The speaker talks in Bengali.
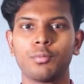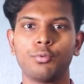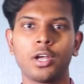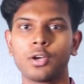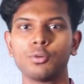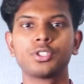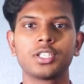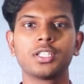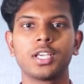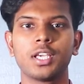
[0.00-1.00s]
পুরা
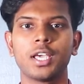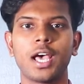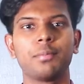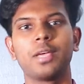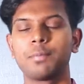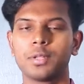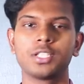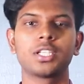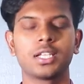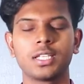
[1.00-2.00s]
কোর্সটিতে আমি
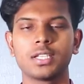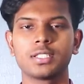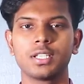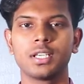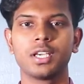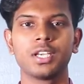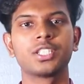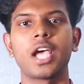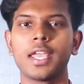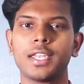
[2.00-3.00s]
আপনাদের সাথে আছি
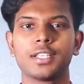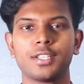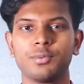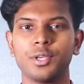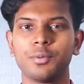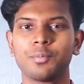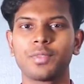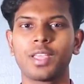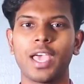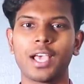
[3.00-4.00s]
শাহিন নাজাফি
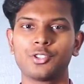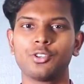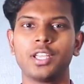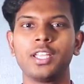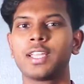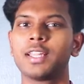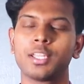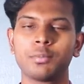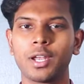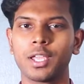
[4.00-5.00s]
একজন
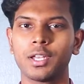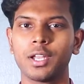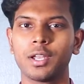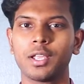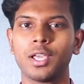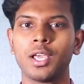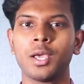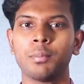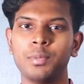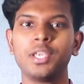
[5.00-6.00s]
ইন্টারনেট মার্কেটার
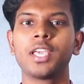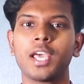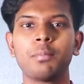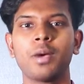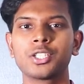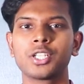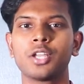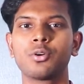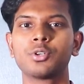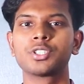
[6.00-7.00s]
বিং অ্যাট
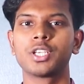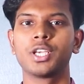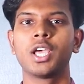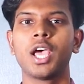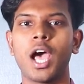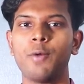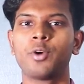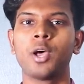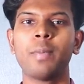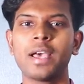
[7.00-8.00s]
মাস্টারি কোর্সে
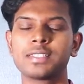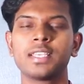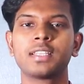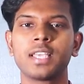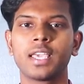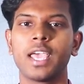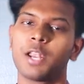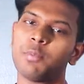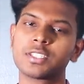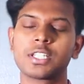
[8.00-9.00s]
আমরা বেসিক থেকে
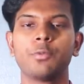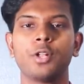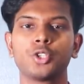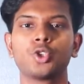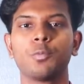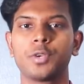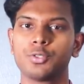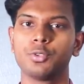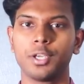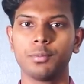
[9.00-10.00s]
অ্যাডভান্স লেভেলের সব
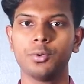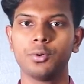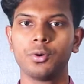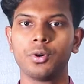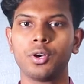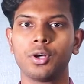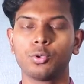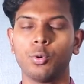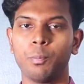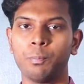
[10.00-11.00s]
কিছু দেখব
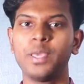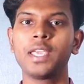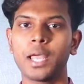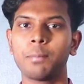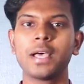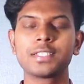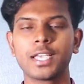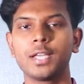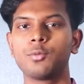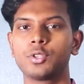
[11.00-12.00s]
তো বিং অ্যাড
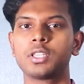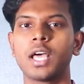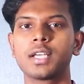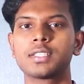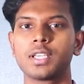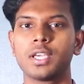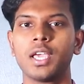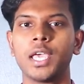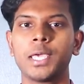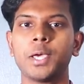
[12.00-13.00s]
ব্যাচিকের মধ্যে থাকছে
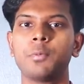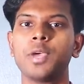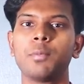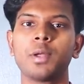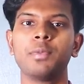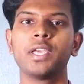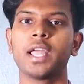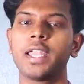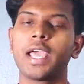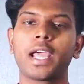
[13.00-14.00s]
কীভাবে আমরা বিং
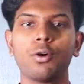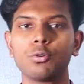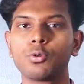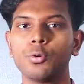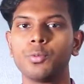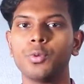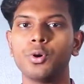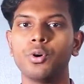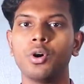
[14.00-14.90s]
অ্যাডে অ্যাকাউন্ট করব